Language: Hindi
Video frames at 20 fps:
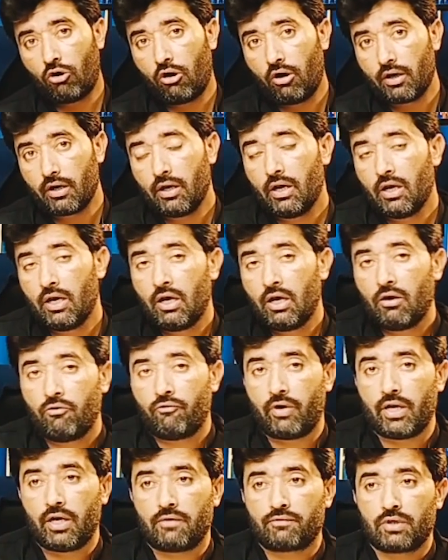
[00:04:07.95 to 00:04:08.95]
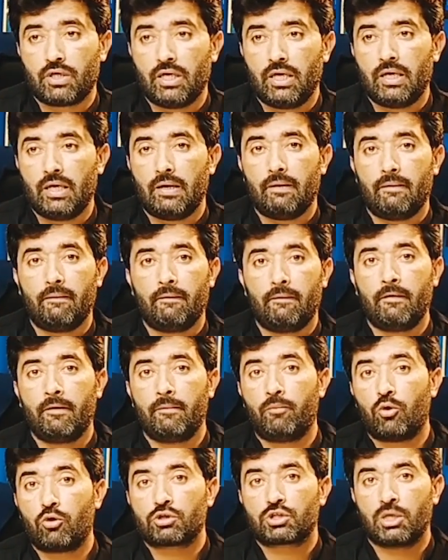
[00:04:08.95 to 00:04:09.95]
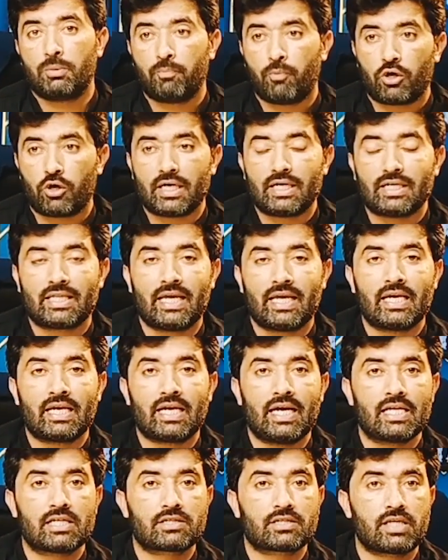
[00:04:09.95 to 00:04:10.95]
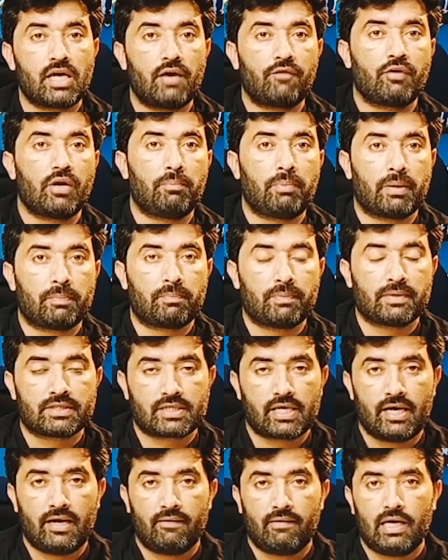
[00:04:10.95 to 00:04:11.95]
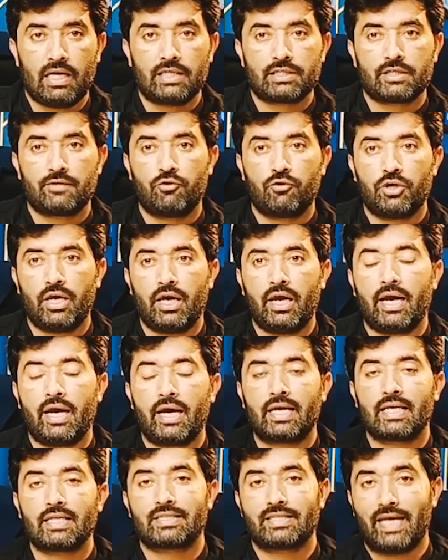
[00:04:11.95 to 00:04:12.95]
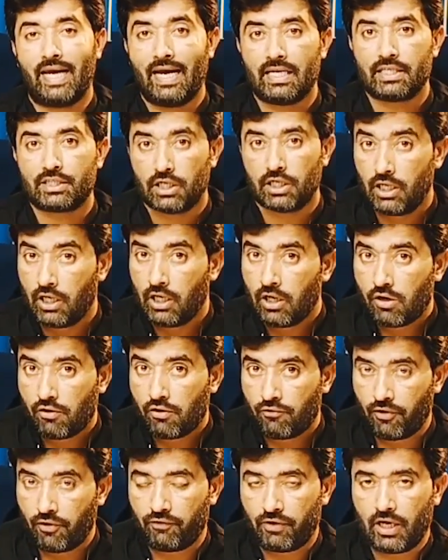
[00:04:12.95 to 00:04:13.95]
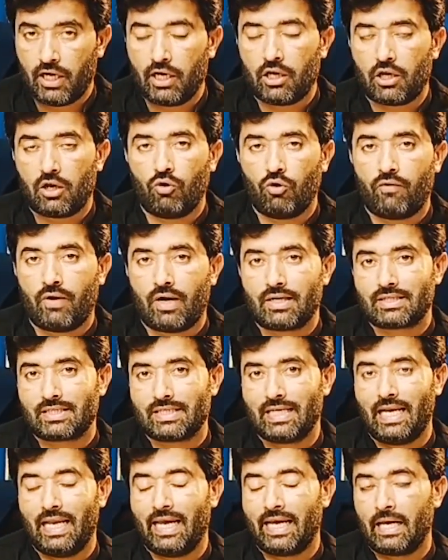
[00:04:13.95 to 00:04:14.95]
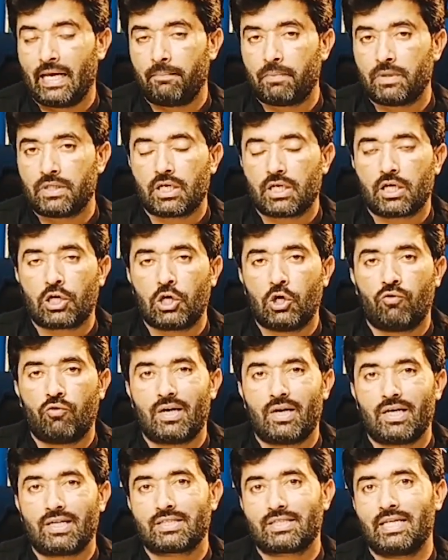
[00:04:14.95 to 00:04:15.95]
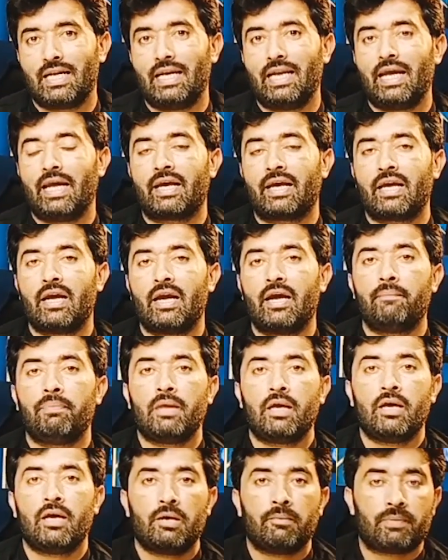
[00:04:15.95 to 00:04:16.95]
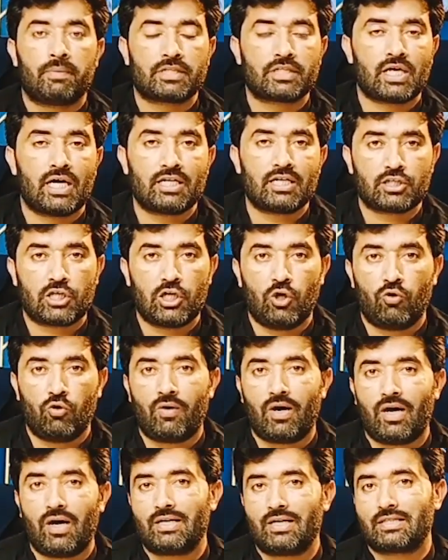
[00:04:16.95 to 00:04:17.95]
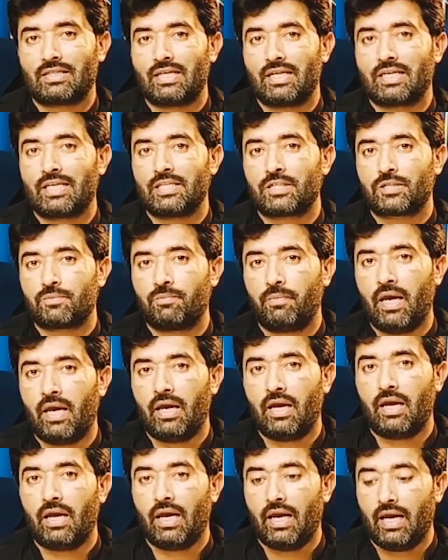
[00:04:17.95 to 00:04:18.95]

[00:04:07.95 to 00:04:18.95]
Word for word: और वन ऑफ दी मोस्ट इम्पॉर्टेंट थिंग एक सेफ्टी पर्पज़ के हवाले से वो ये है कि सहज 15 किलोवाट से लेके 15 किलोवाट से लेके 50 वाट तक इसमें